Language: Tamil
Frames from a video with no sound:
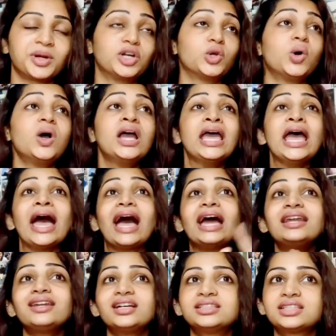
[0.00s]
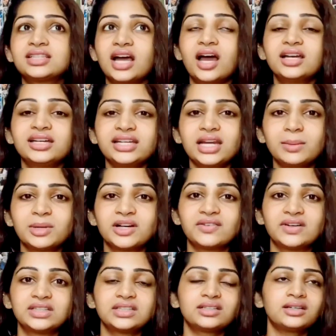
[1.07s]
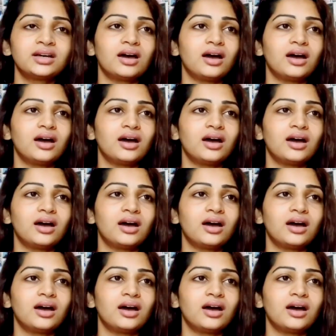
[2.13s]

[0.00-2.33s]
பண்ணும் அண்ட் அதை தாண்டி நமக்கு வந்து